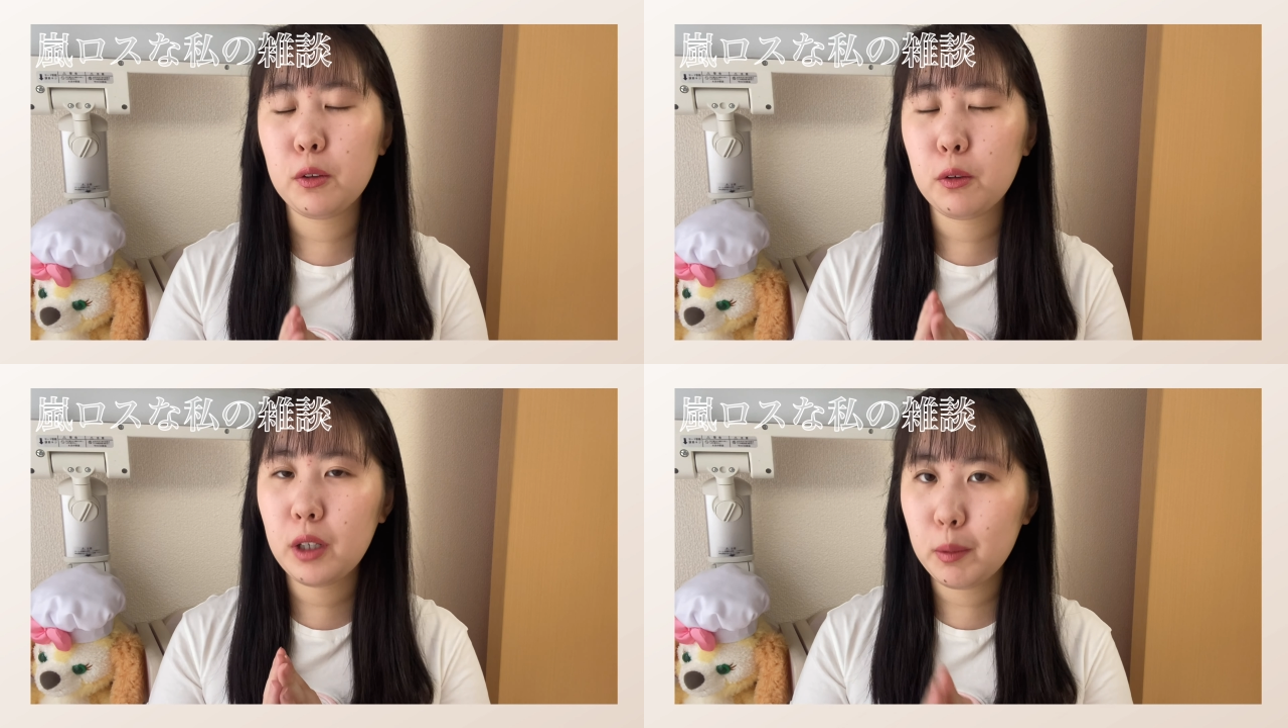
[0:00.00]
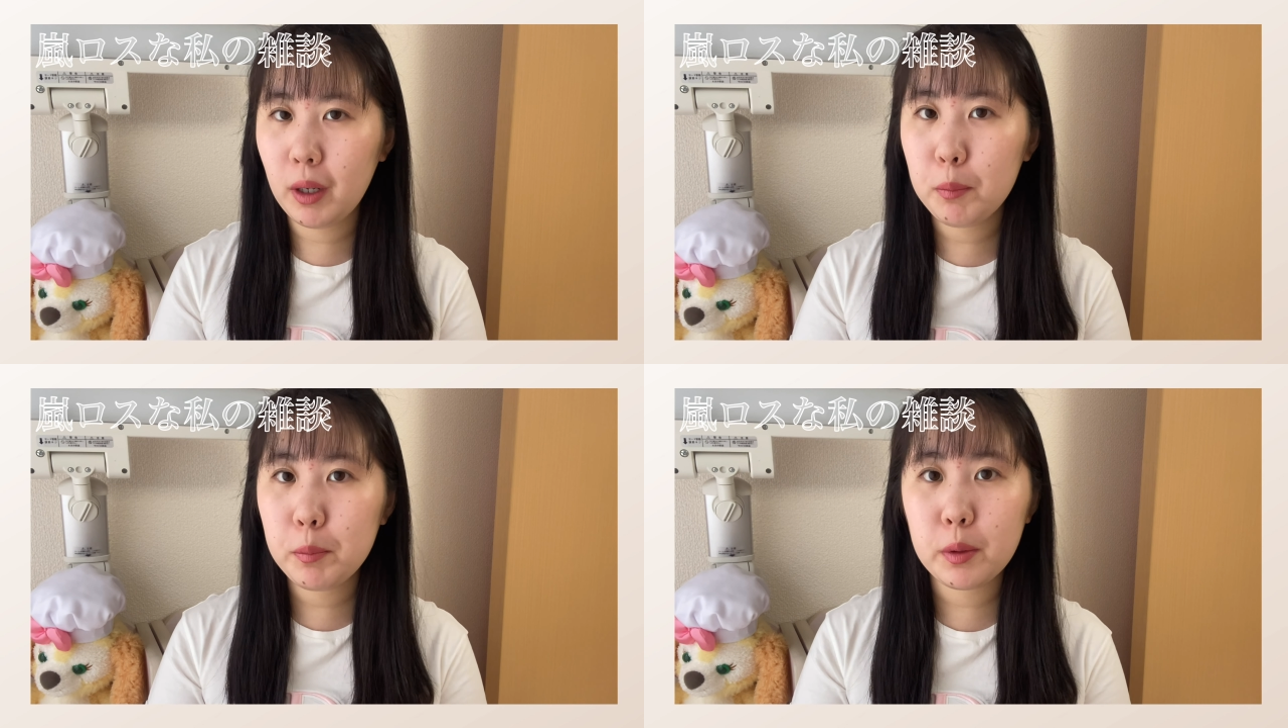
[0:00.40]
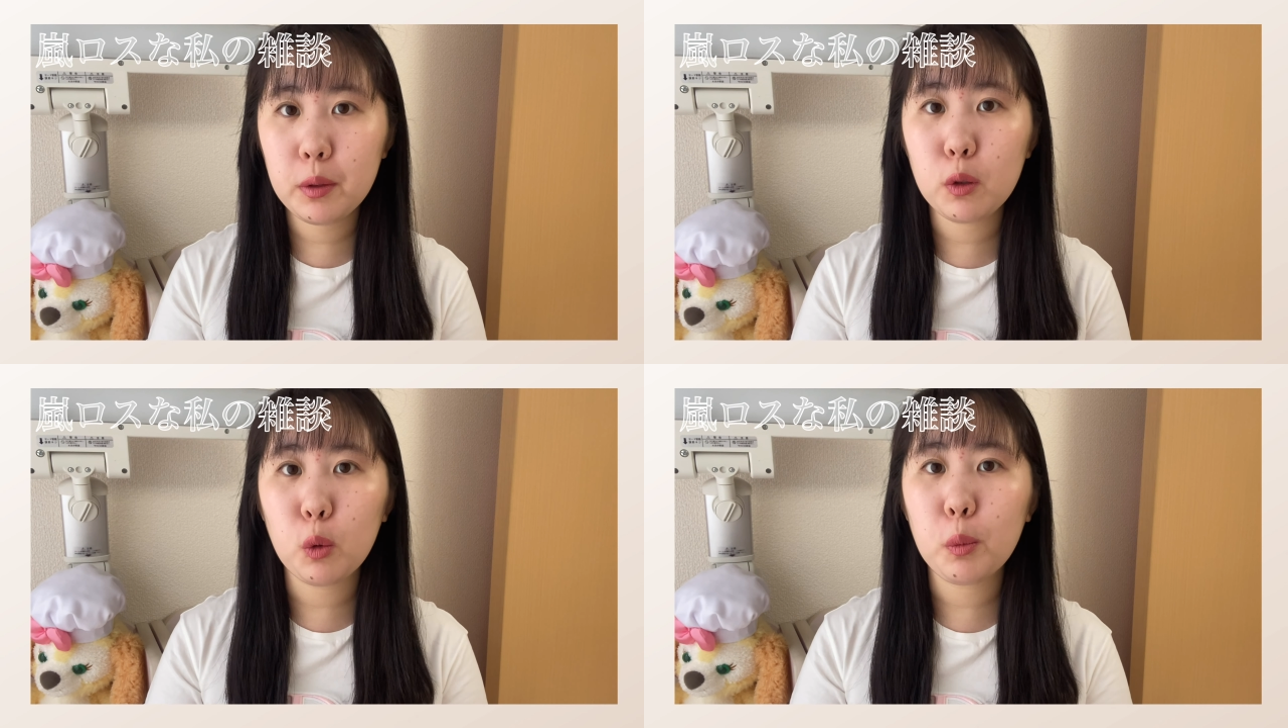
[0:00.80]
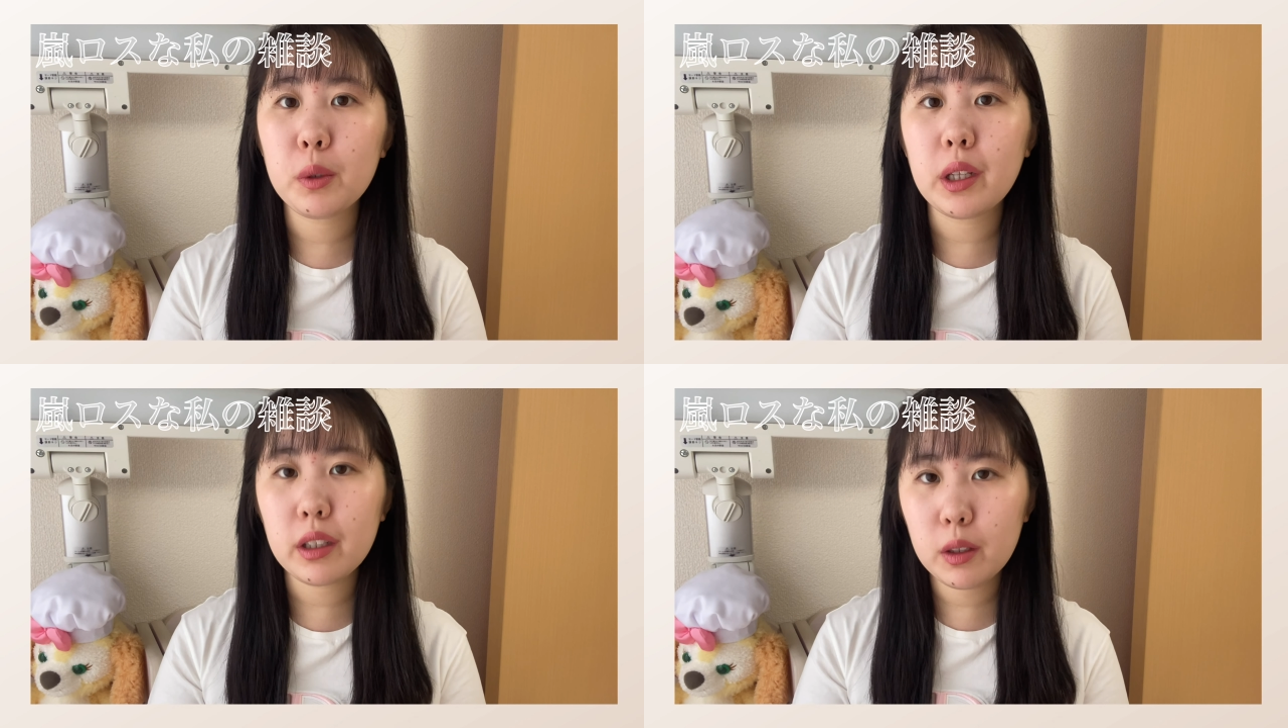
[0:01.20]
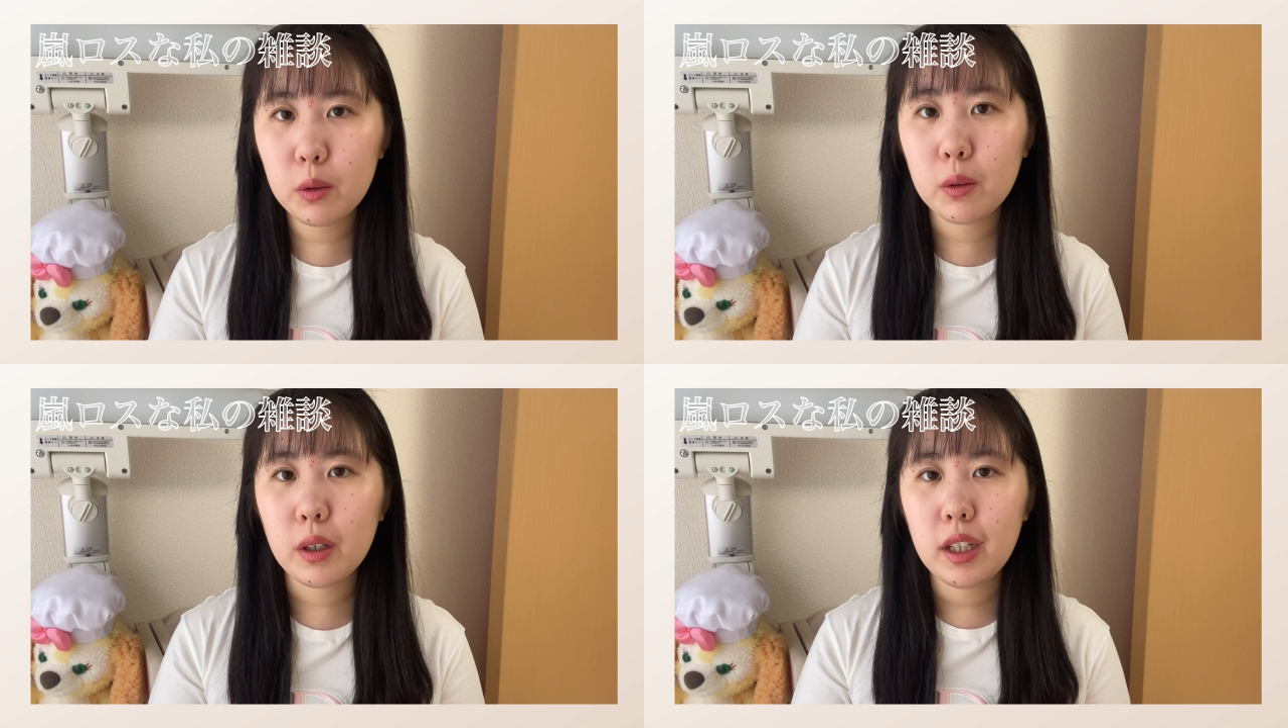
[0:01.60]
う動画もアップすると思うんですけ
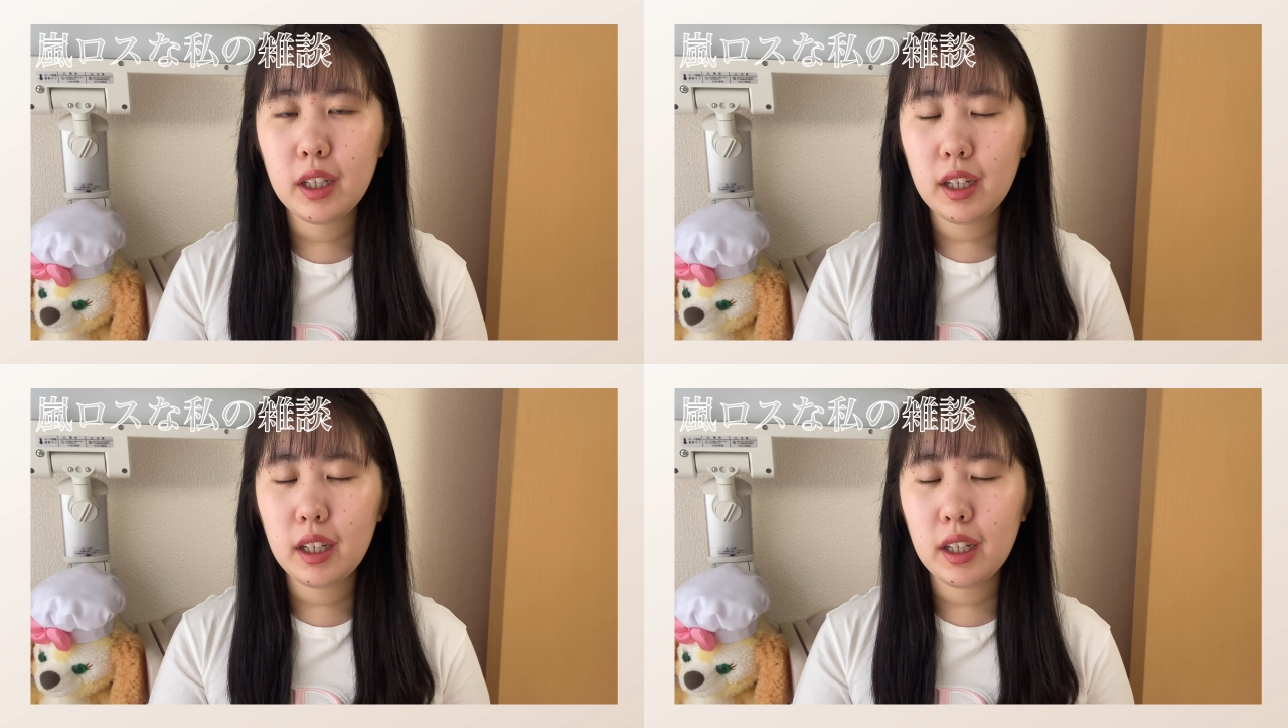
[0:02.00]
ど、